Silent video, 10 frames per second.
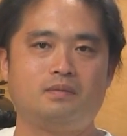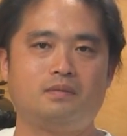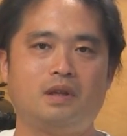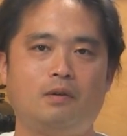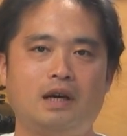
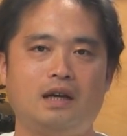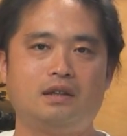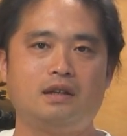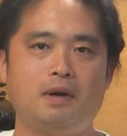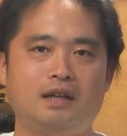太陽が
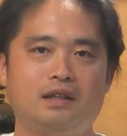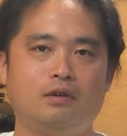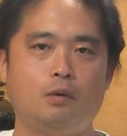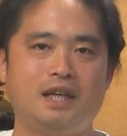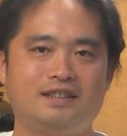当たれば
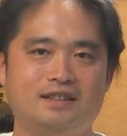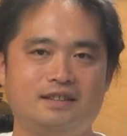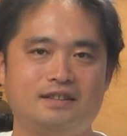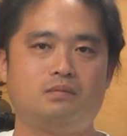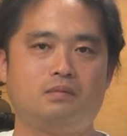大丈夫で
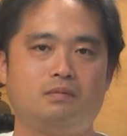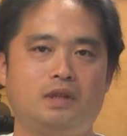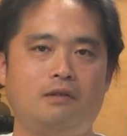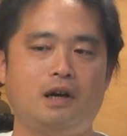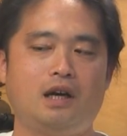す。
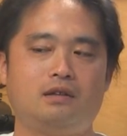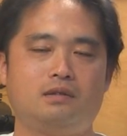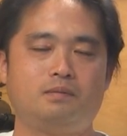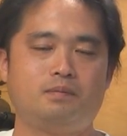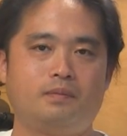設定
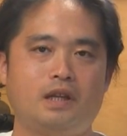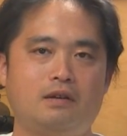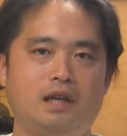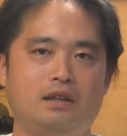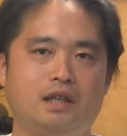は
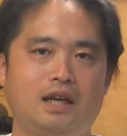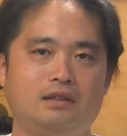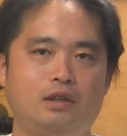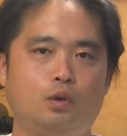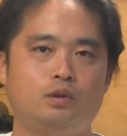暗くなった
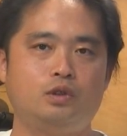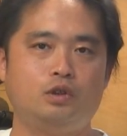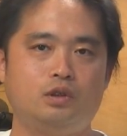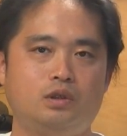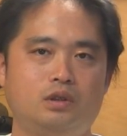ら点灯
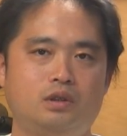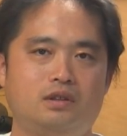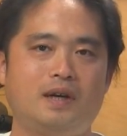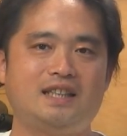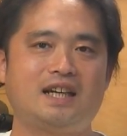する。
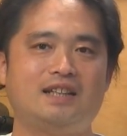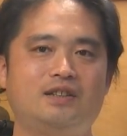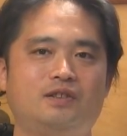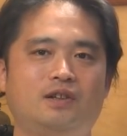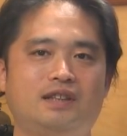人が
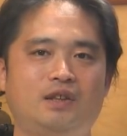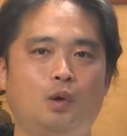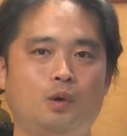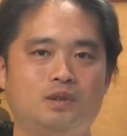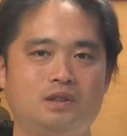近づくと
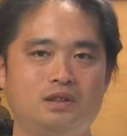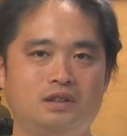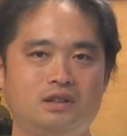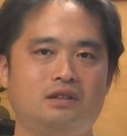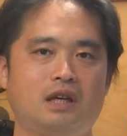点灯。
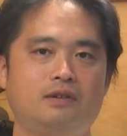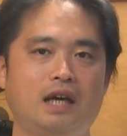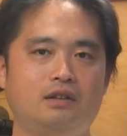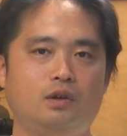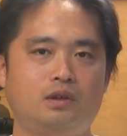暗
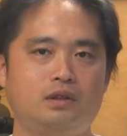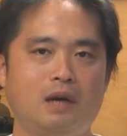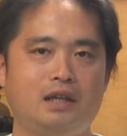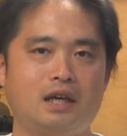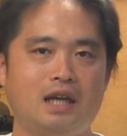くなると
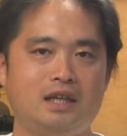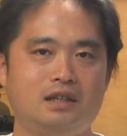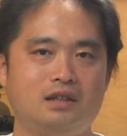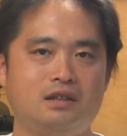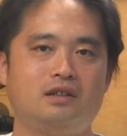弱い明か
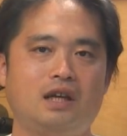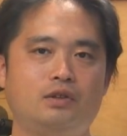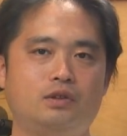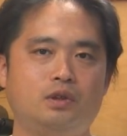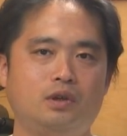り。
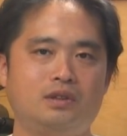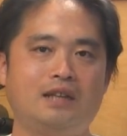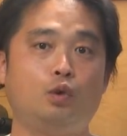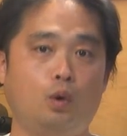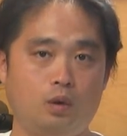近づくと
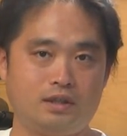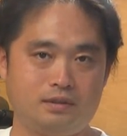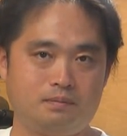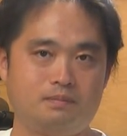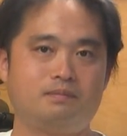点灯で
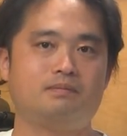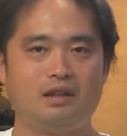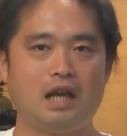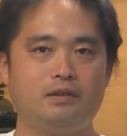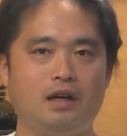す。
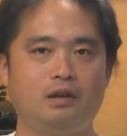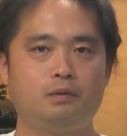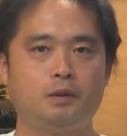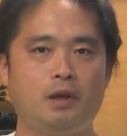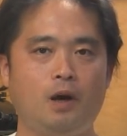私の
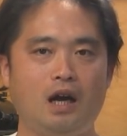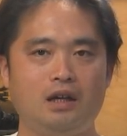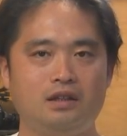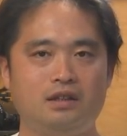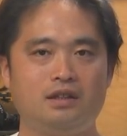おすすめ
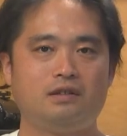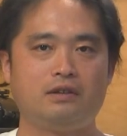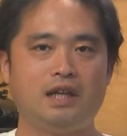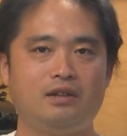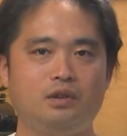は
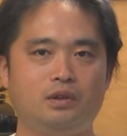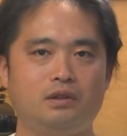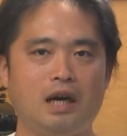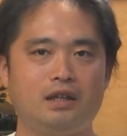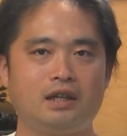暗くなると
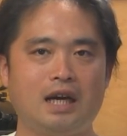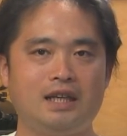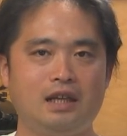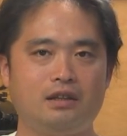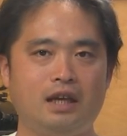弱い明
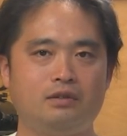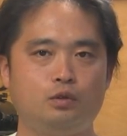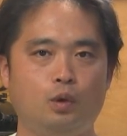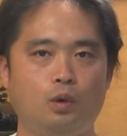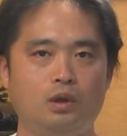かりで
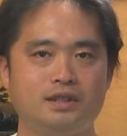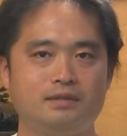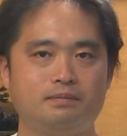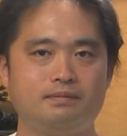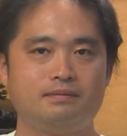点灯で
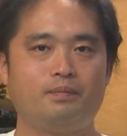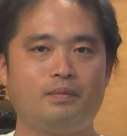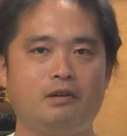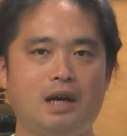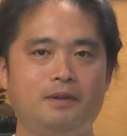す。
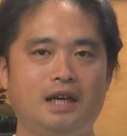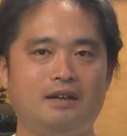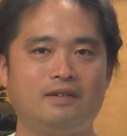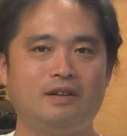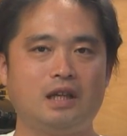ウェルカム
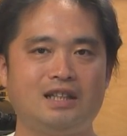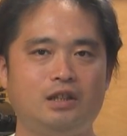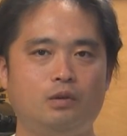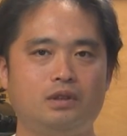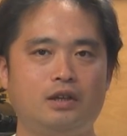なおもてな
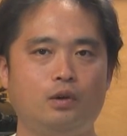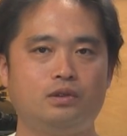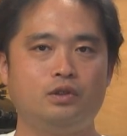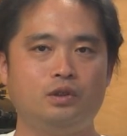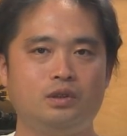しを提
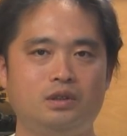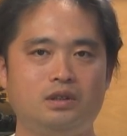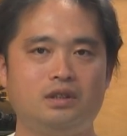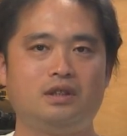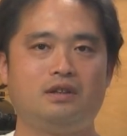供する
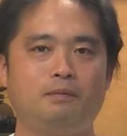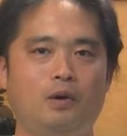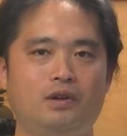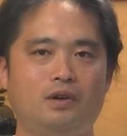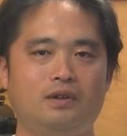遠
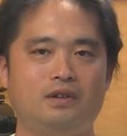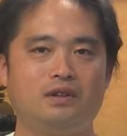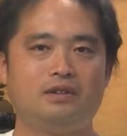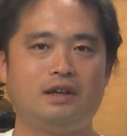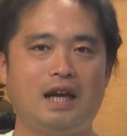方の
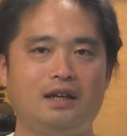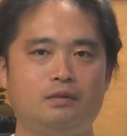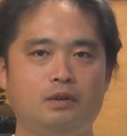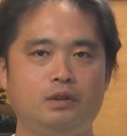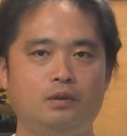
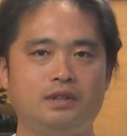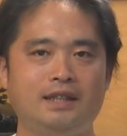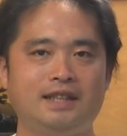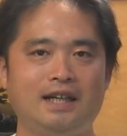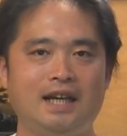
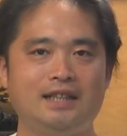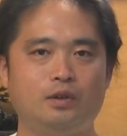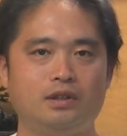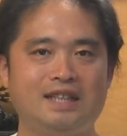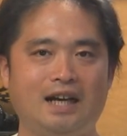
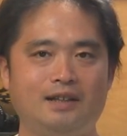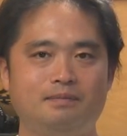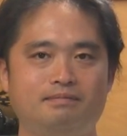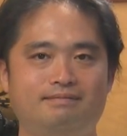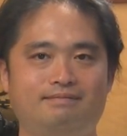ソーラーモーションセンサーライトでした。